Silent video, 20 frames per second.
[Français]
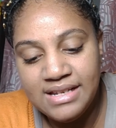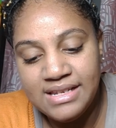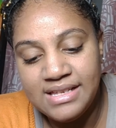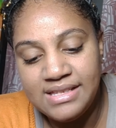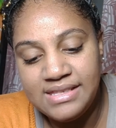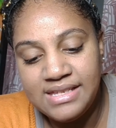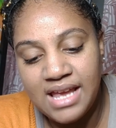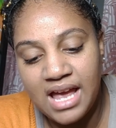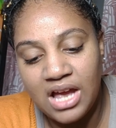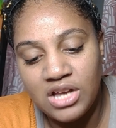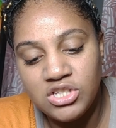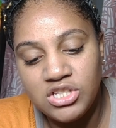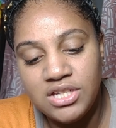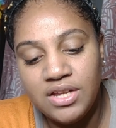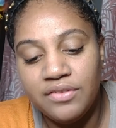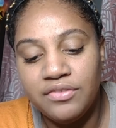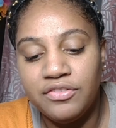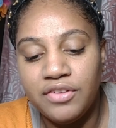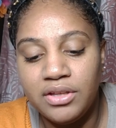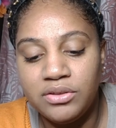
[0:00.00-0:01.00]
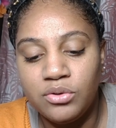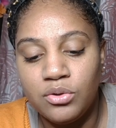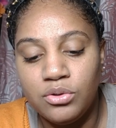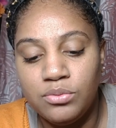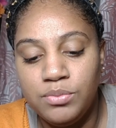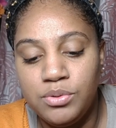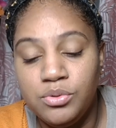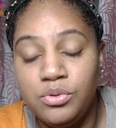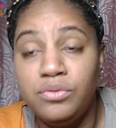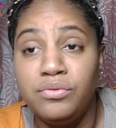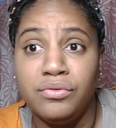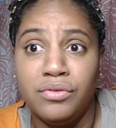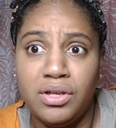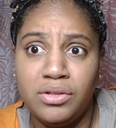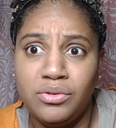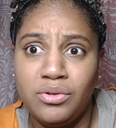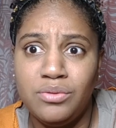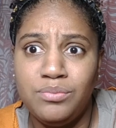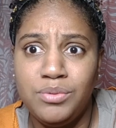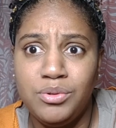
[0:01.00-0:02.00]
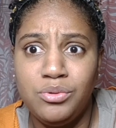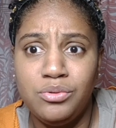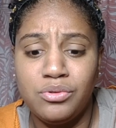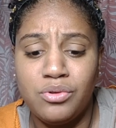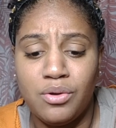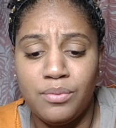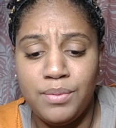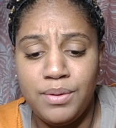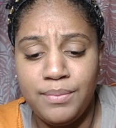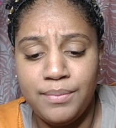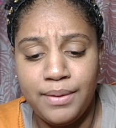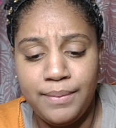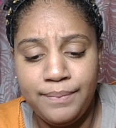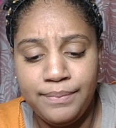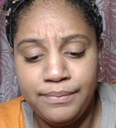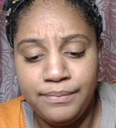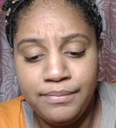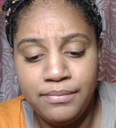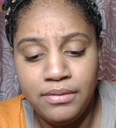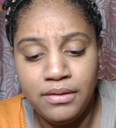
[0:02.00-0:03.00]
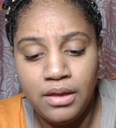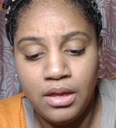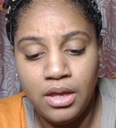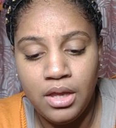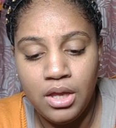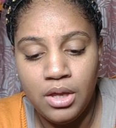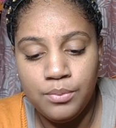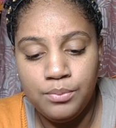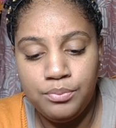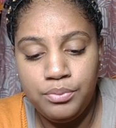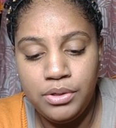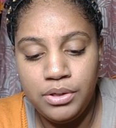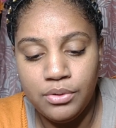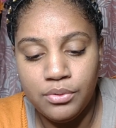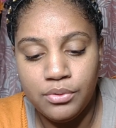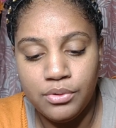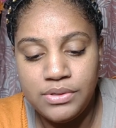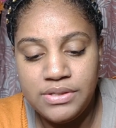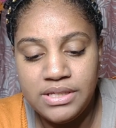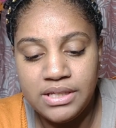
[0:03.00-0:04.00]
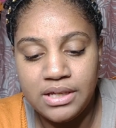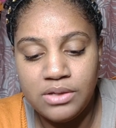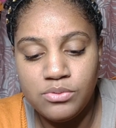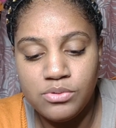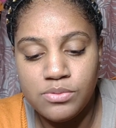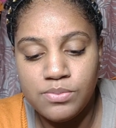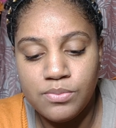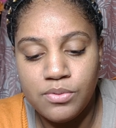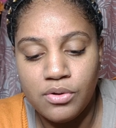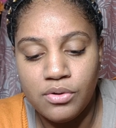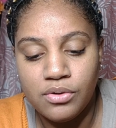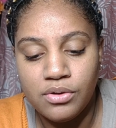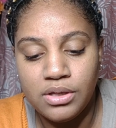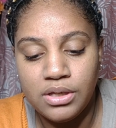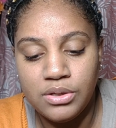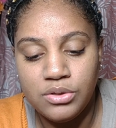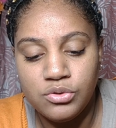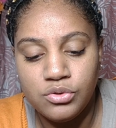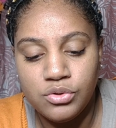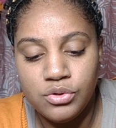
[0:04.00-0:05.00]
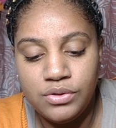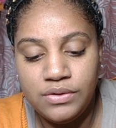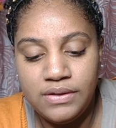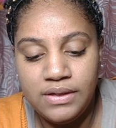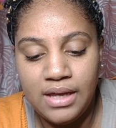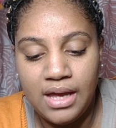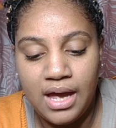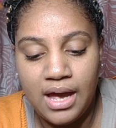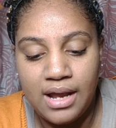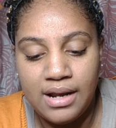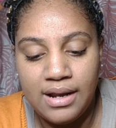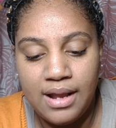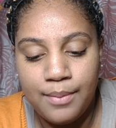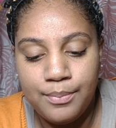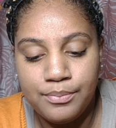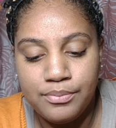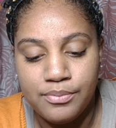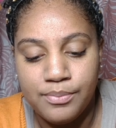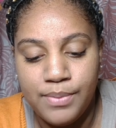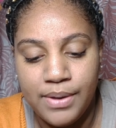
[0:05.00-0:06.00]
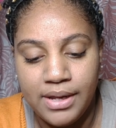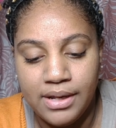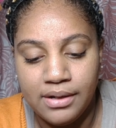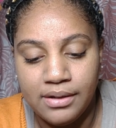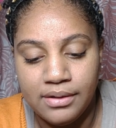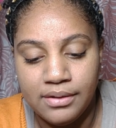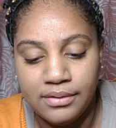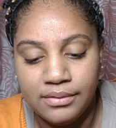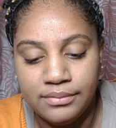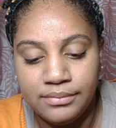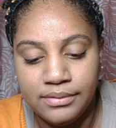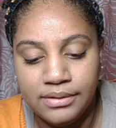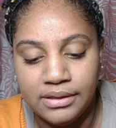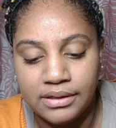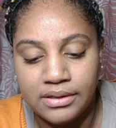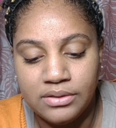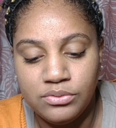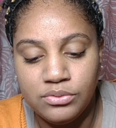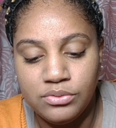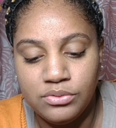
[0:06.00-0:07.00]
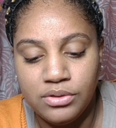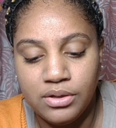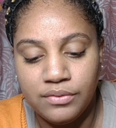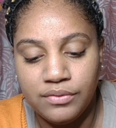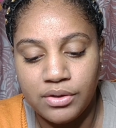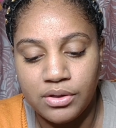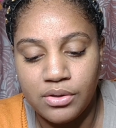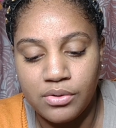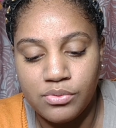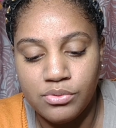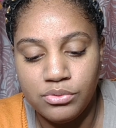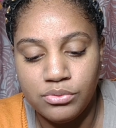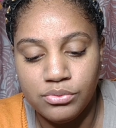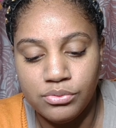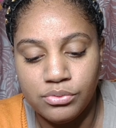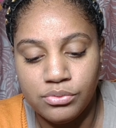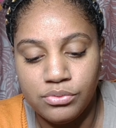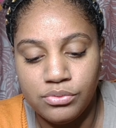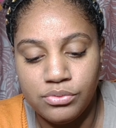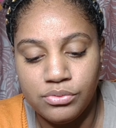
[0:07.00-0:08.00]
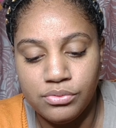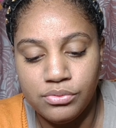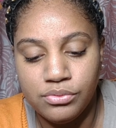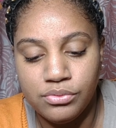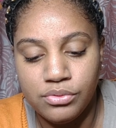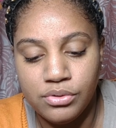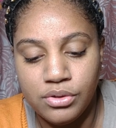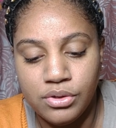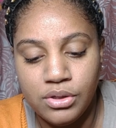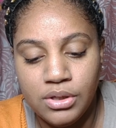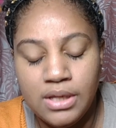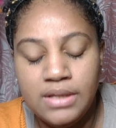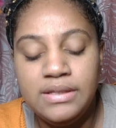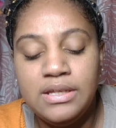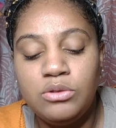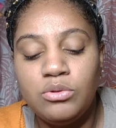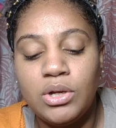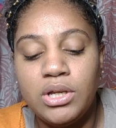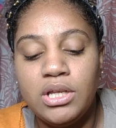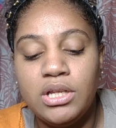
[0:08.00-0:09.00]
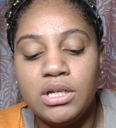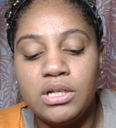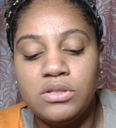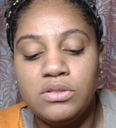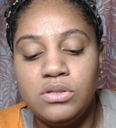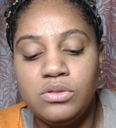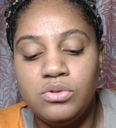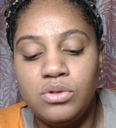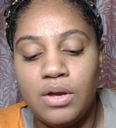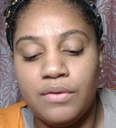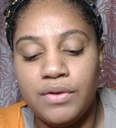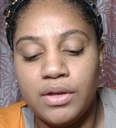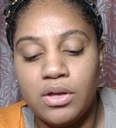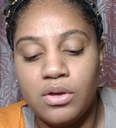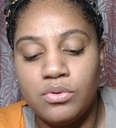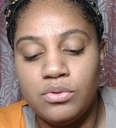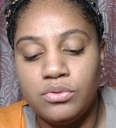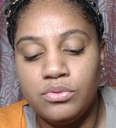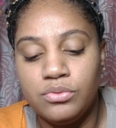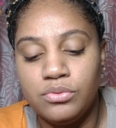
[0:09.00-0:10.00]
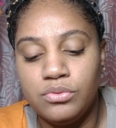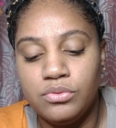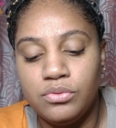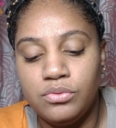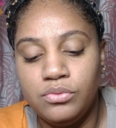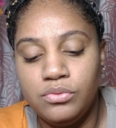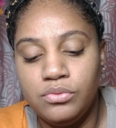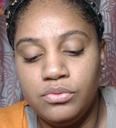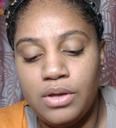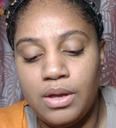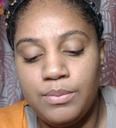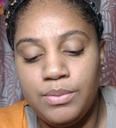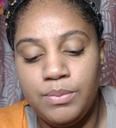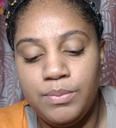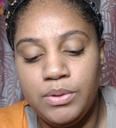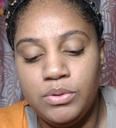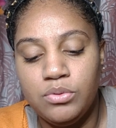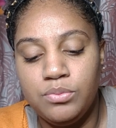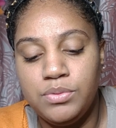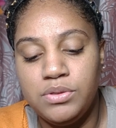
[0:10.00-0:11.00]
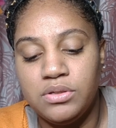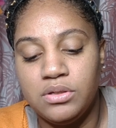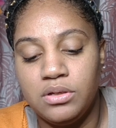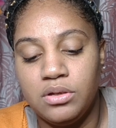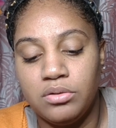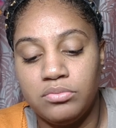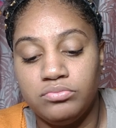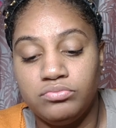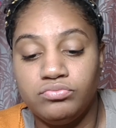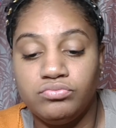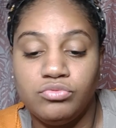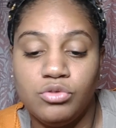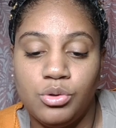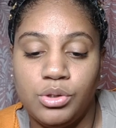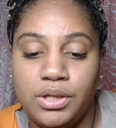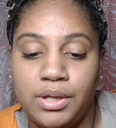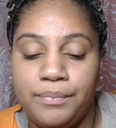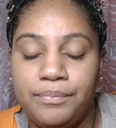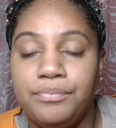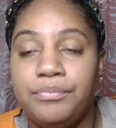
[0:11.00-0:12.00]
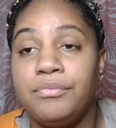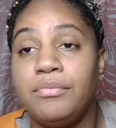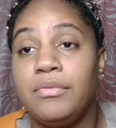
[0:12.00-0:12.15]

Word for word: Laisser agir 20-30 minutes, 20-30 minutes quand même. Hein. Puis retirer doucement et jeter à la poubelle les résidus avec un coton d'eau. Nettoyer les résidus avec un coton imbibé d'eau micellaire. Ok.